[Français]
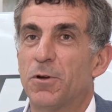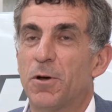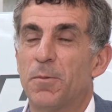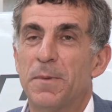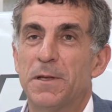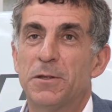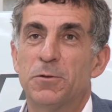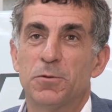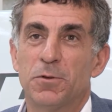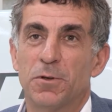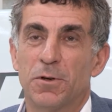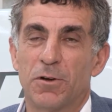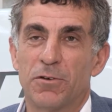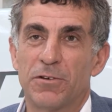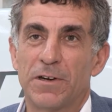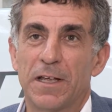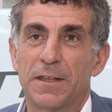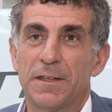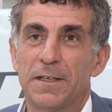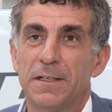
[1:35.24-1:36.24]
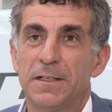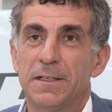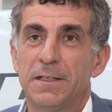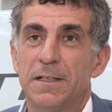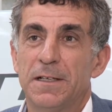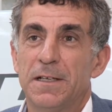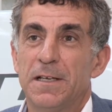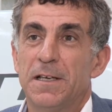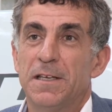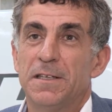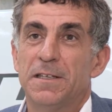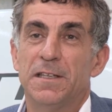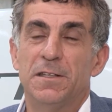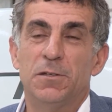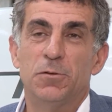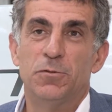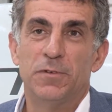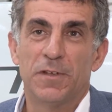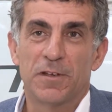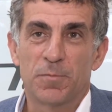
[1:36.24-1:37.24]
leur bateau dans leur jardin. Il y a
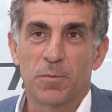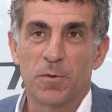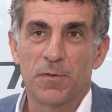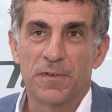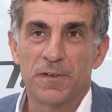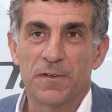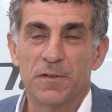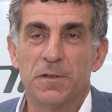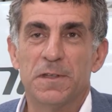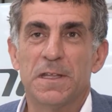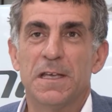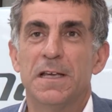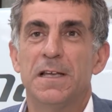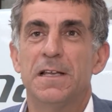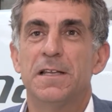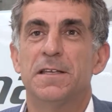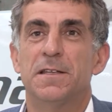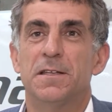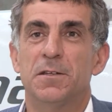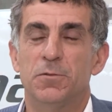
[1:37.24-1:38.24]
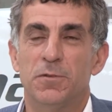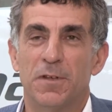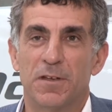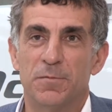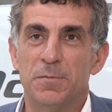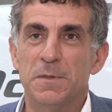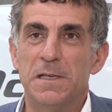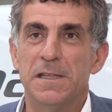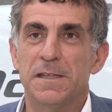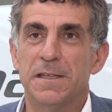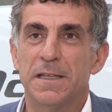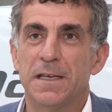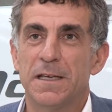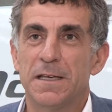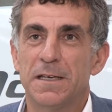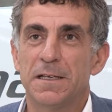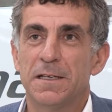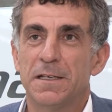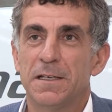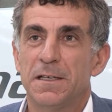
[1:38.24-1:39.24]
des usages professionnels, il y a des usages
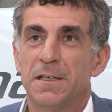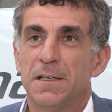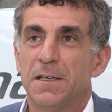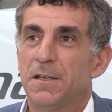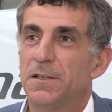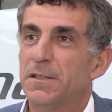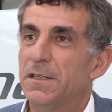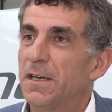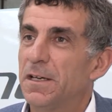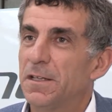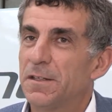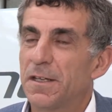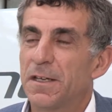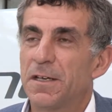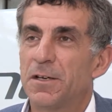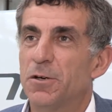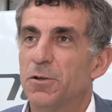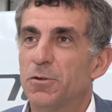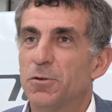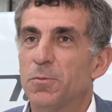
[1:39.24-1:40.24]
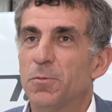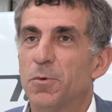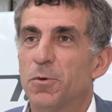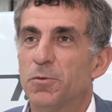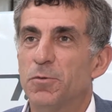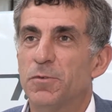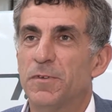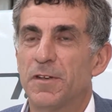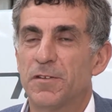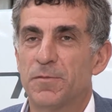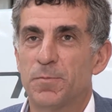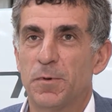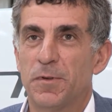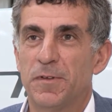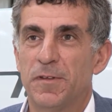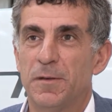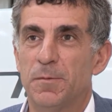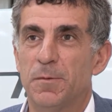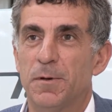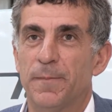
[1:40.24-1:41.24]
militaires il y a un très grand nombre d'usages
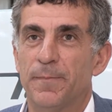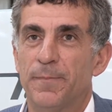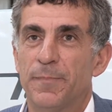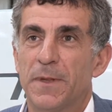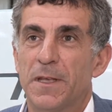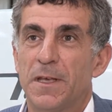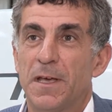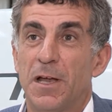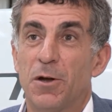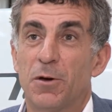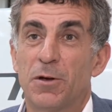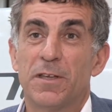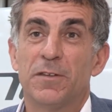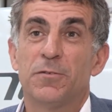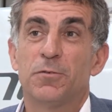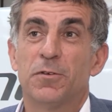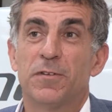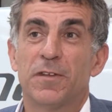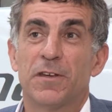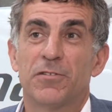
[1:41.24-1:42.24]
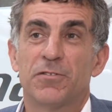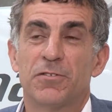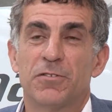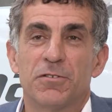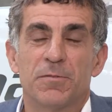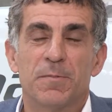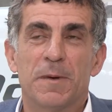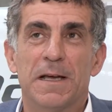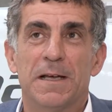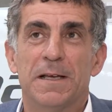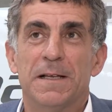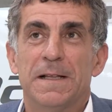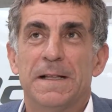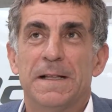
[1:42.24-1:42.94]
possibles. Alors qu'est-ce que ça change ben,